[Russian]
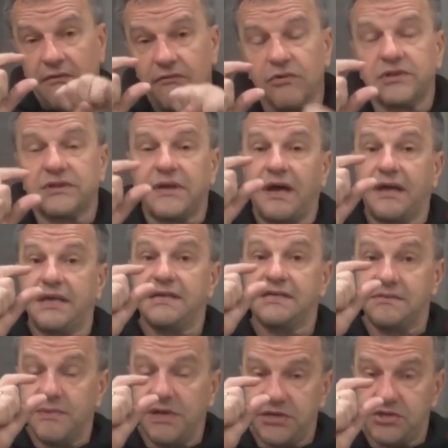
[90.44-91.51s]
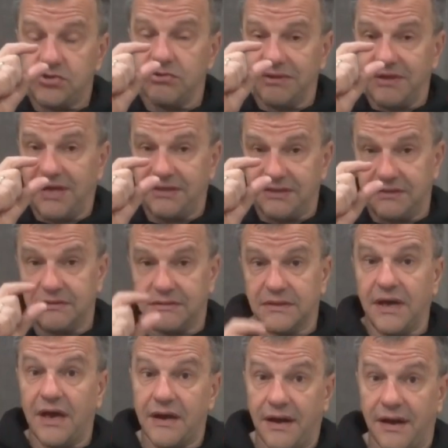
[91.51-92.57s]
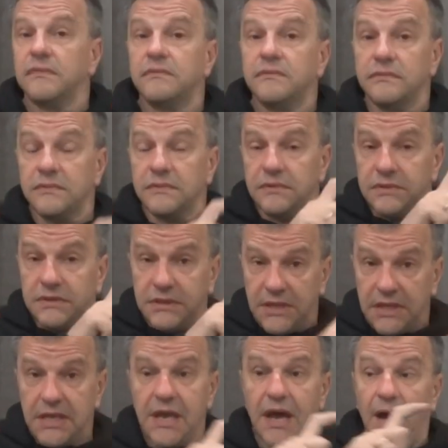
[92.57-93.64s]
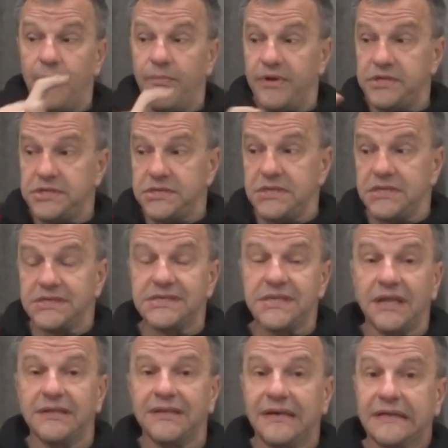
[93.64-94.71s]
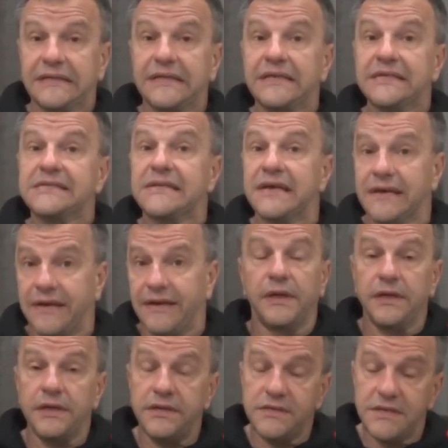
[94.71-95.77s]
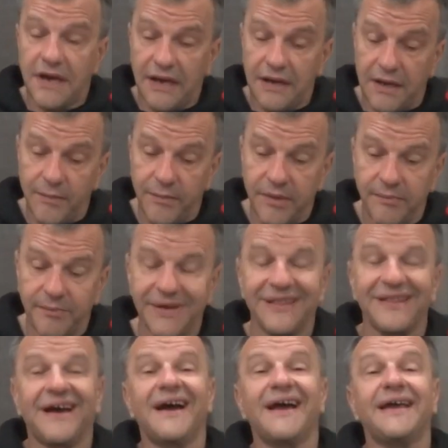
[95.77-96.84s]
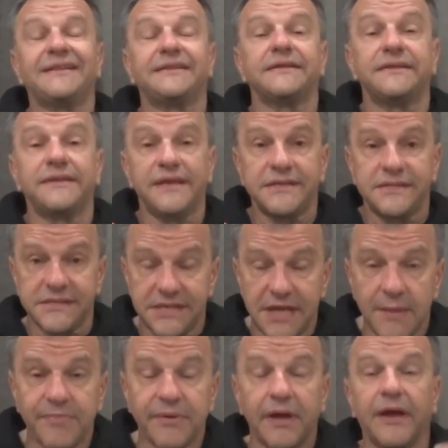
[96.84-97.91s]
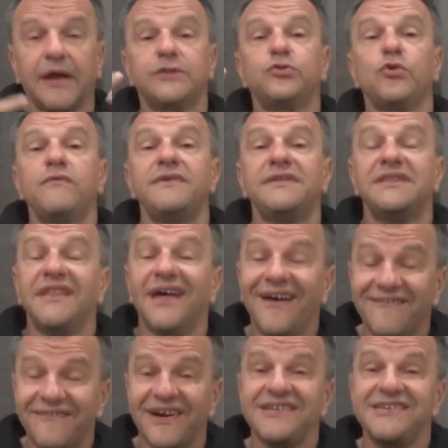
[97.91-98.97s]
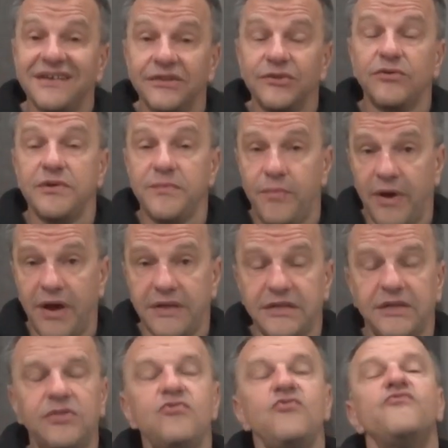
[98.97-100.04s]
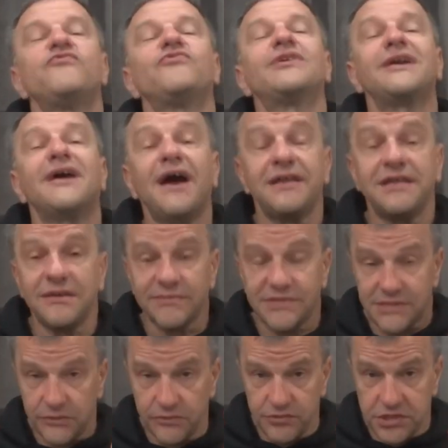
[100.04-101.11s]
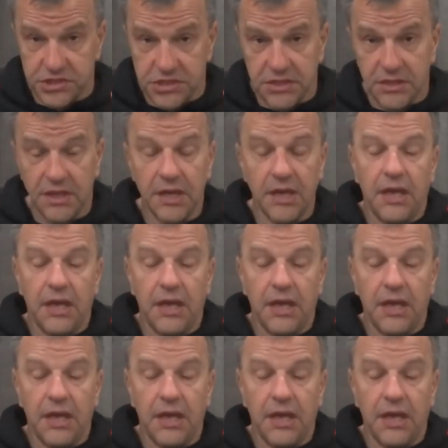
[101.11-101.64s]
вот так измельченная кора три обычных стандартных стакана. Идеально бы было этот рецепт готовить на водяной бане. Но ну, в крайнем случае,